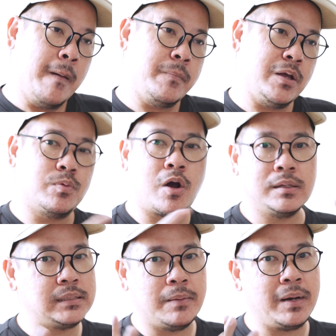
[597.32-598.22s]
มีอุปกร
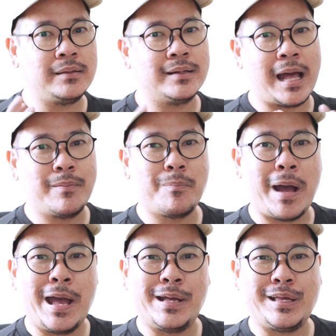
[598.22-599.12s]
ณ์เสริมอะไรต่างๆมาก
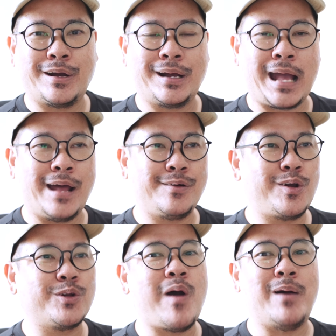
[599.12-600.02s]
มายเกี่ยวกับการล
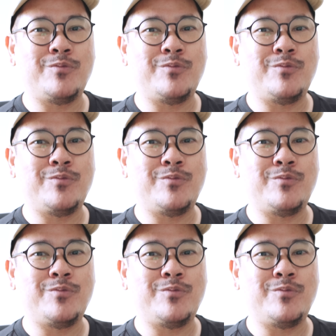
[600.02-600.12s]
ดความ